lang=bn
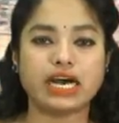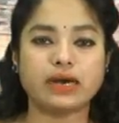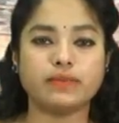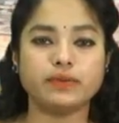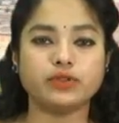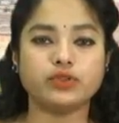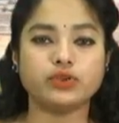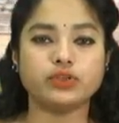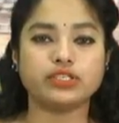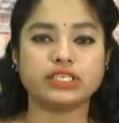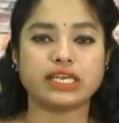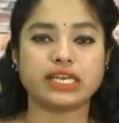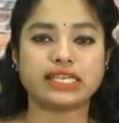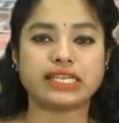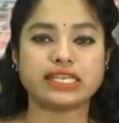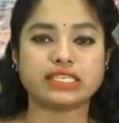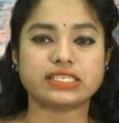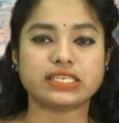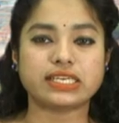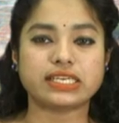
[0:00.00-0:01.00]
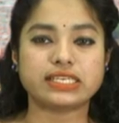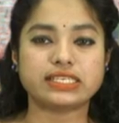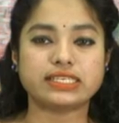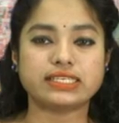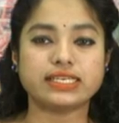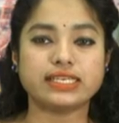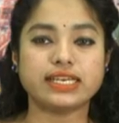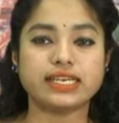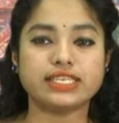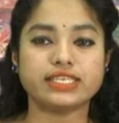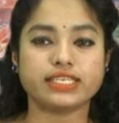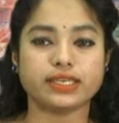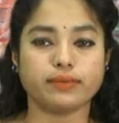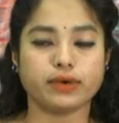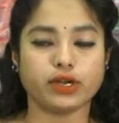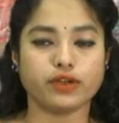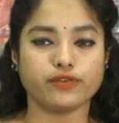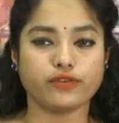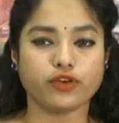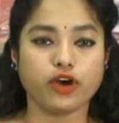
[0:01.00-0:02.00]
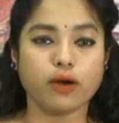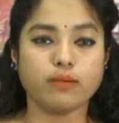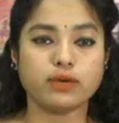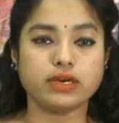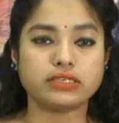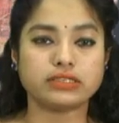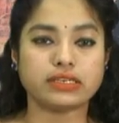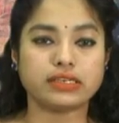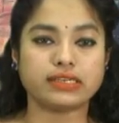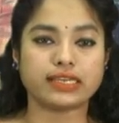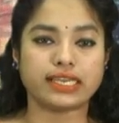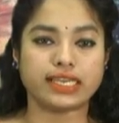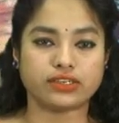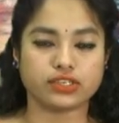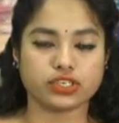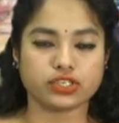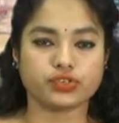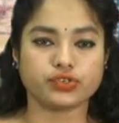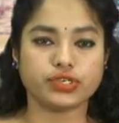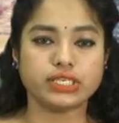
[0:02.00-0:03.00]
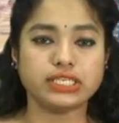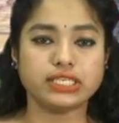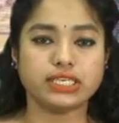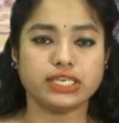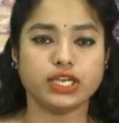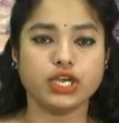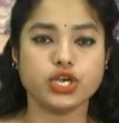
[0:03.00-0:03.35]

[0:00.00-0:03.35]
আবেদন জানিয়েছেন সিলেট চেম্বার অব কমার্স অ্যান্ড ইন্ডাস্ট্রিজ